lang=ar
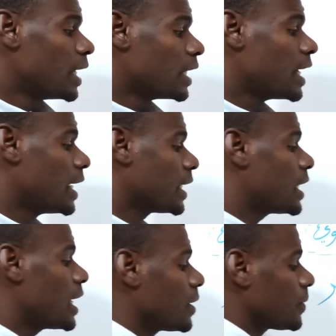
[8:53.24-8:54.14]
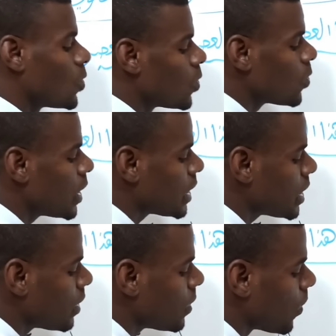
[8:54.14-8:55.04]
ثالثا سهولة
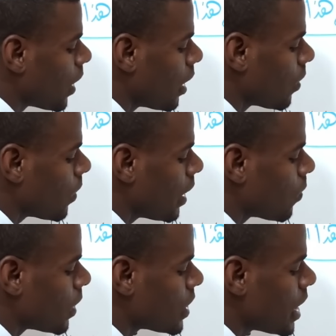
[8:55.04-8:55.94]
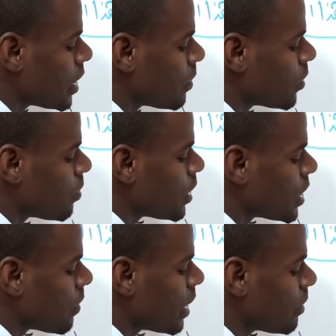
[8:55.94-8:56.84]
اللغة وهو جانب من
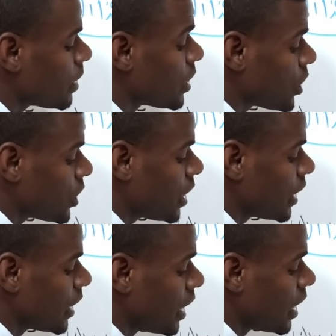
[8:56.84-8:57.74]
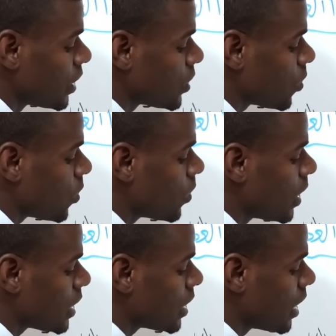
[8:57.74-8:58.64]
جوانب التشديد
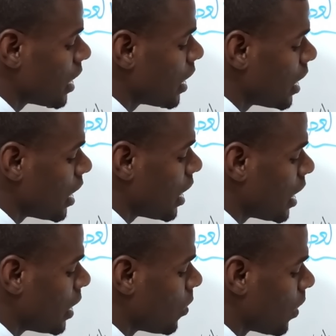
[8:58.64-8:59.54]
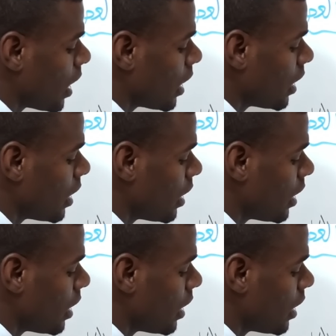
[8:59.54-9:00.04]
سهولة اللغة